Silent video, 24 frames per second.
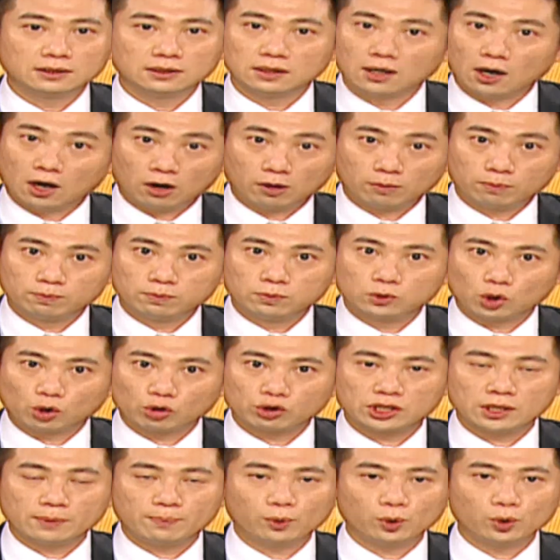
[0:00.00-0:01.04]
哦走
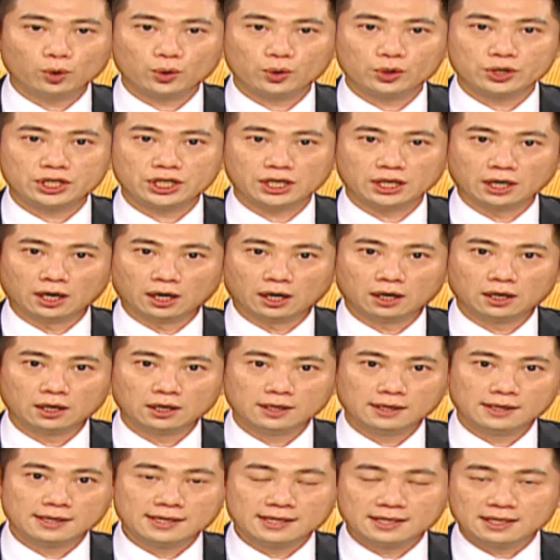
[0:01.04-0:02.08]
势不如预期了，
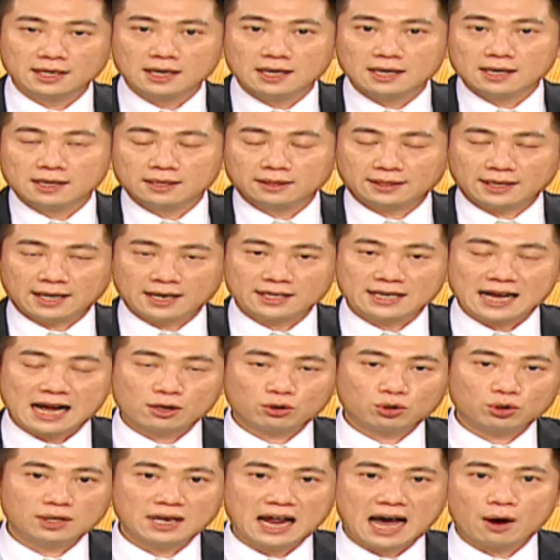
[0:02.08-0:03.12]
跌下
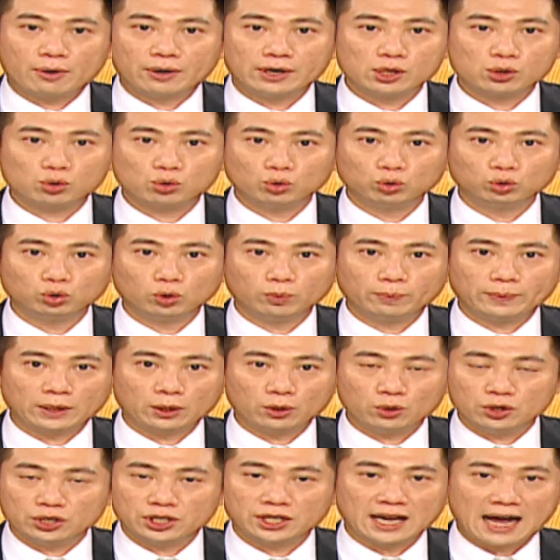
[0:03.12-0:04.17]
去拉回速度比
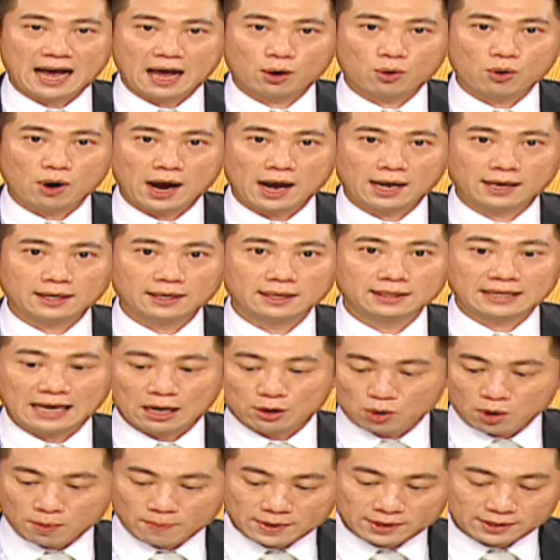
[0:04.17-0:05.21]
预期还快，它
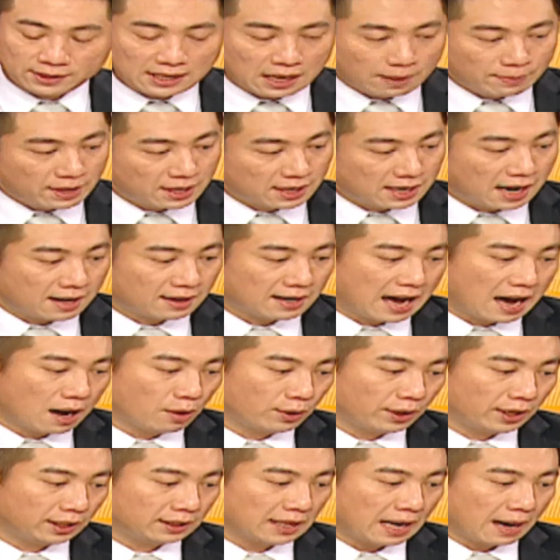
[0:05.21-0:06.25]
原本上面刚拉
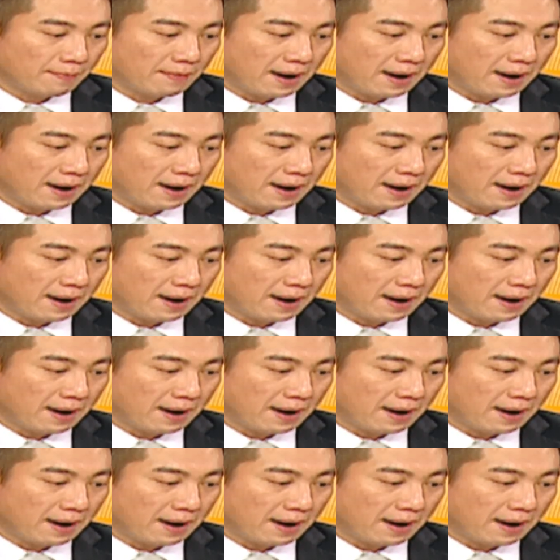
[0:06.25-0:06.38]
回它